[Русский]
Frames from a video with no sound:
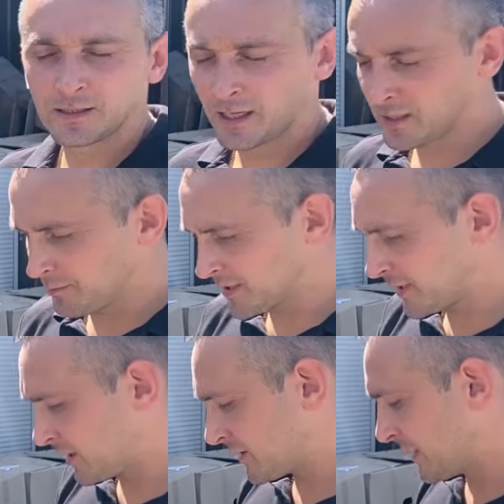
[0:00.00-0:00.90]
Когда мы
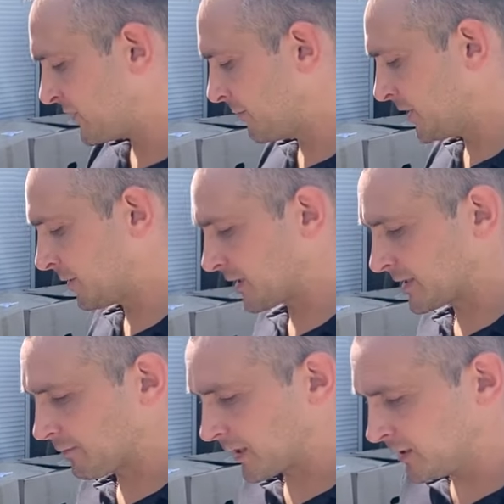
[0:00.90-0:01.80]
со всем этим
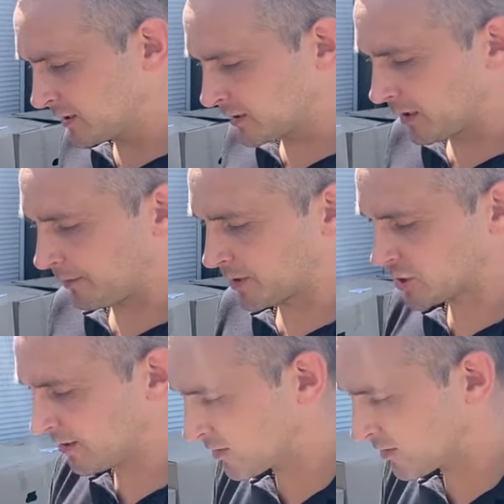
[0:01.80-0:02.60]
разобрались, обращаем